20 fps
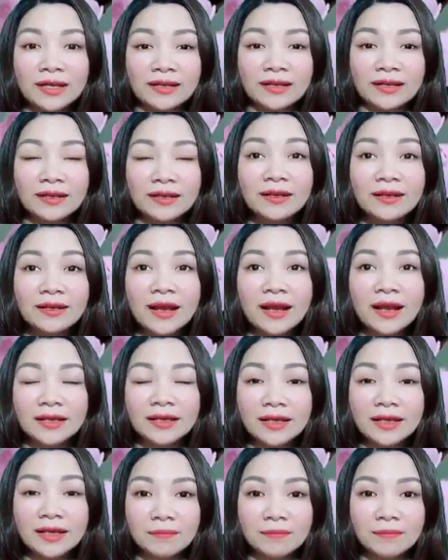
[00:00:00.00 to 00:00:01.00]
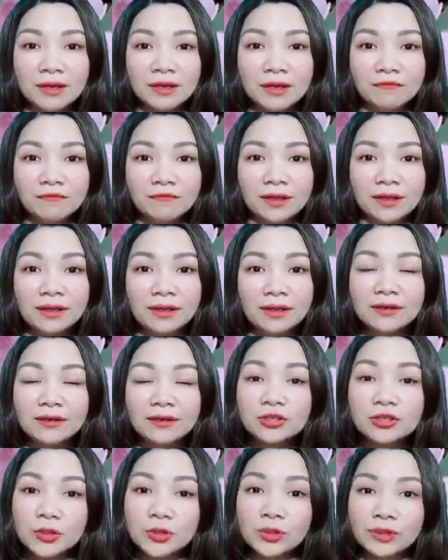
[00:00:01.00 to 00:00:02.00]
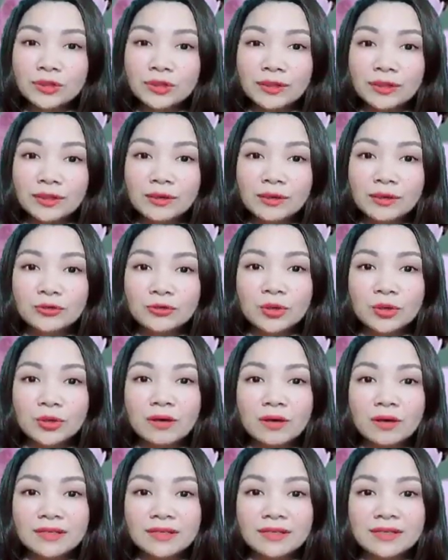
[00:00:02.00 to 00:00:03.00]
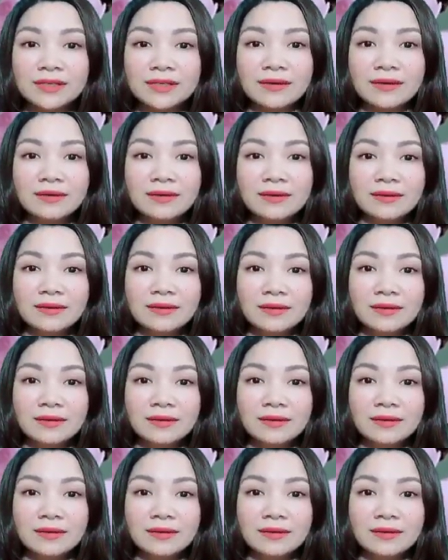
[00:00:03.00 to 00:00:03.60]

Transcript: hỉ đăng ký kênh miễn phí rồi nhấn tín hiệu chuông ở phía dưới.